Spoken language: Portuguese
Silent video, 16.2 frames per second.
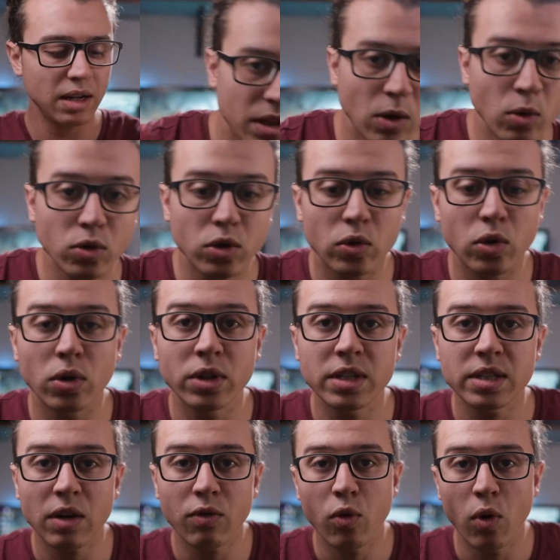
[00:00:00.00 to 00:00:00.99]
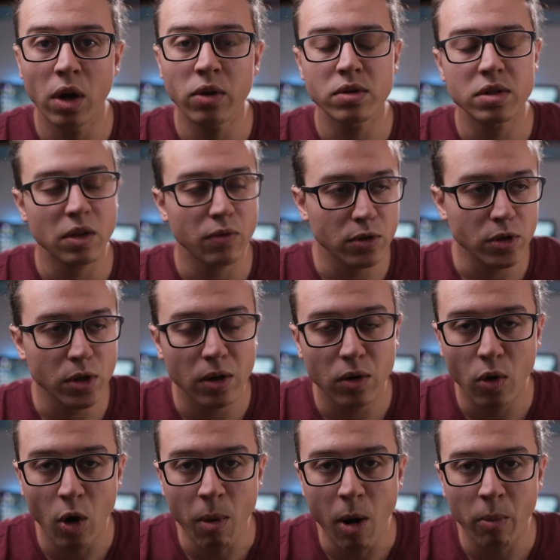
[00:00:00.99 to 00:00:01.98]
Então o drone está voando, está funcionando
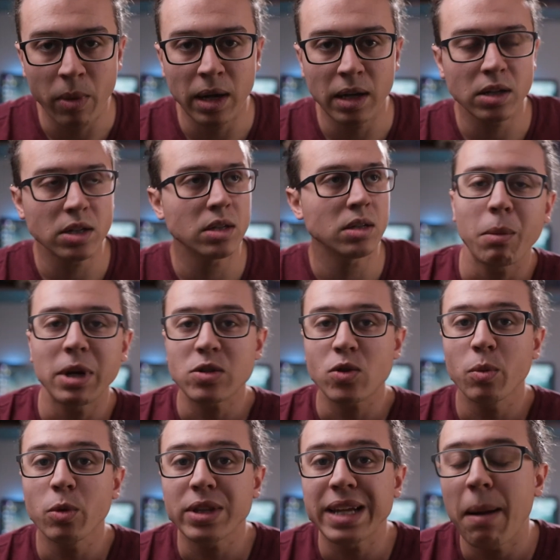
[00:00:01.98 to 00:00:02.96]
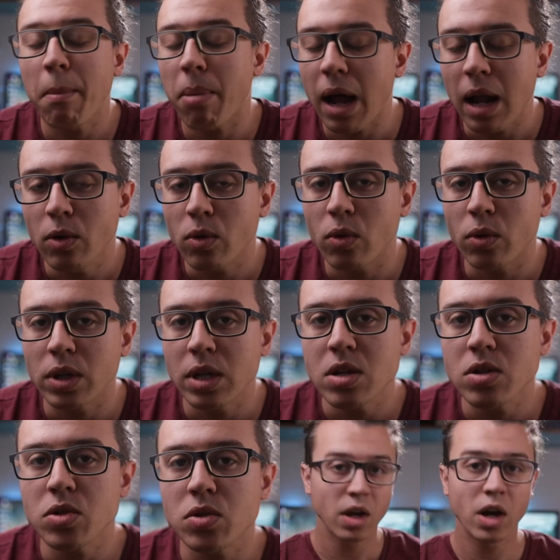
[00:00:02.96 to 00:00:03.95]
normalmente, mas como eu trabalho com isso,